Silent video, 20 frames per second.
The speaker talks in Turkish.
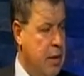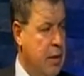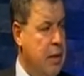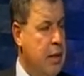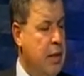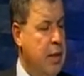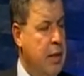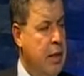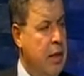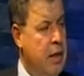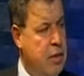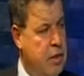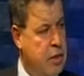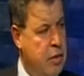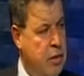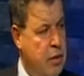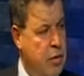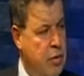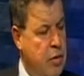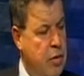Ne
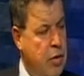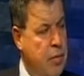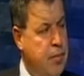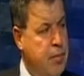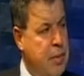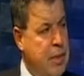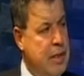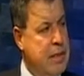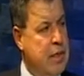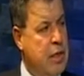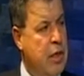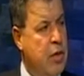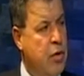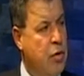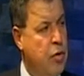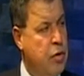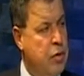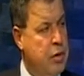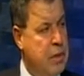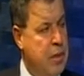açıklanıyor? Bir sene
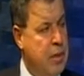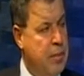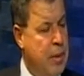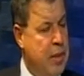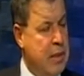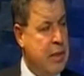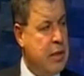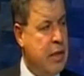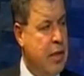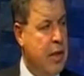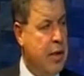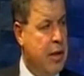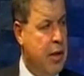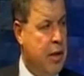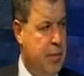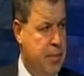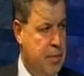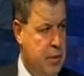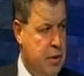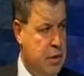önce başkan ne
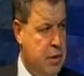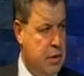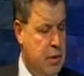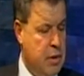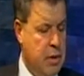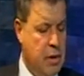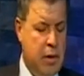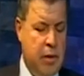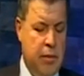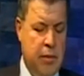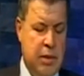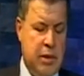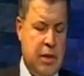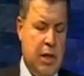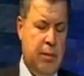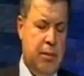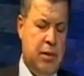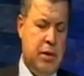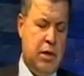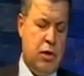yapmış?
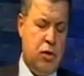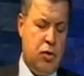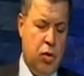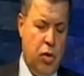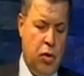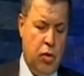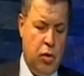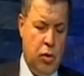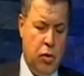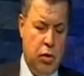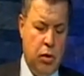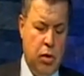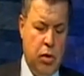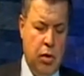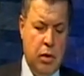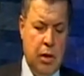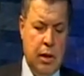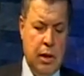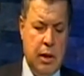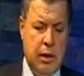Mesela bizde şöyle oluyor.
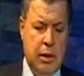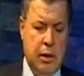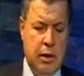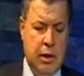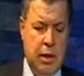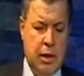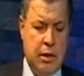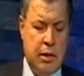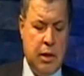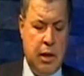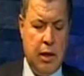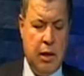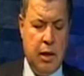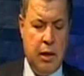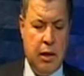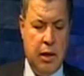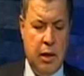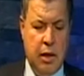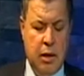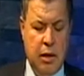Nisan
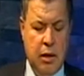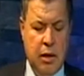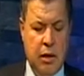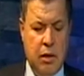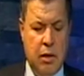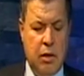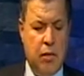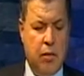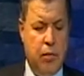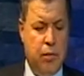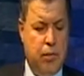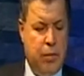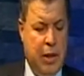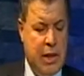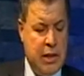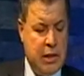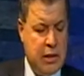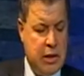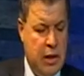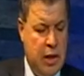ayında
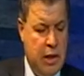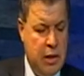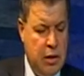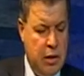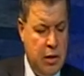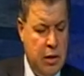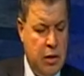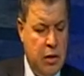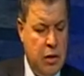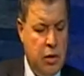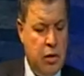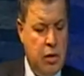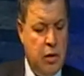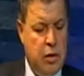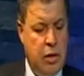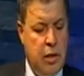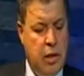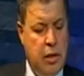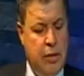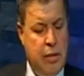başkan
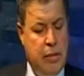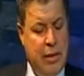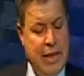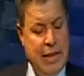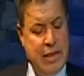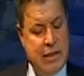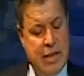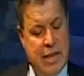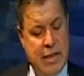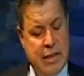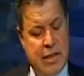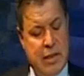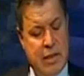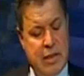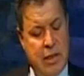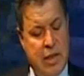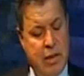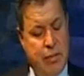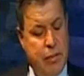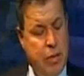e, meclisten
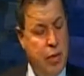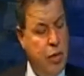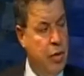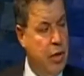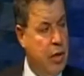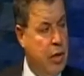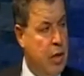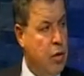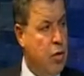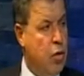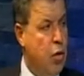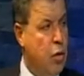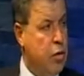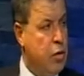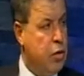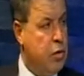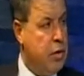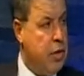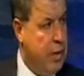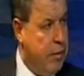seçilen bir üyeye
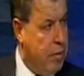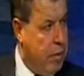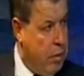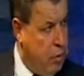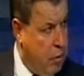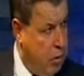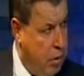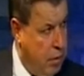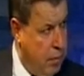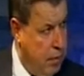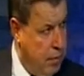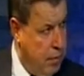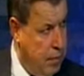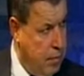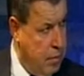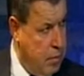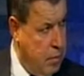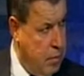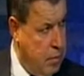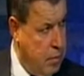koltuğunu devrediyor.
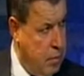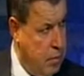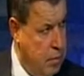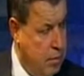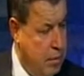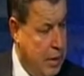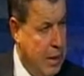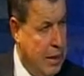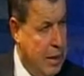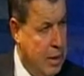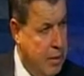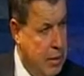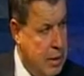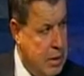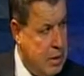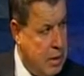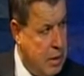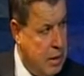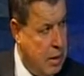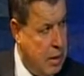Belediye
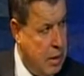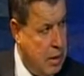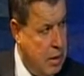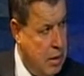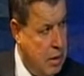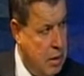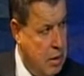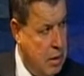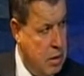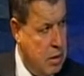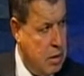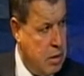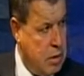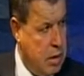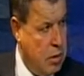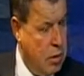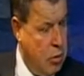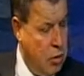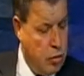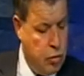meclisinde
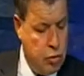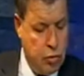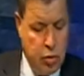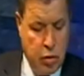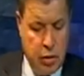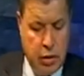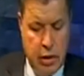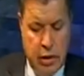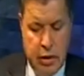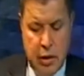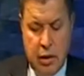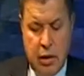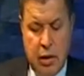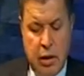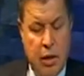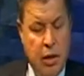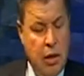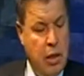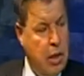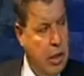Sayın Ülgü Gökhan
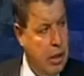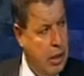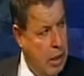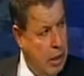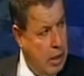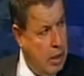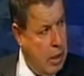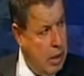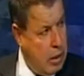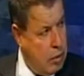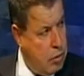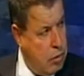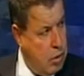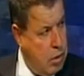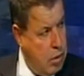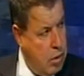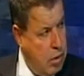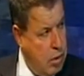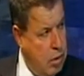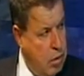ayağa kalkıyor
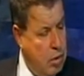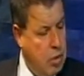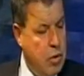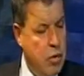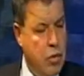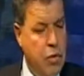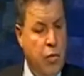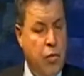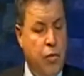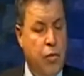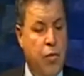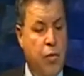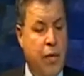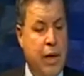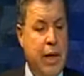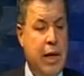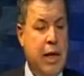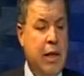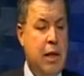ve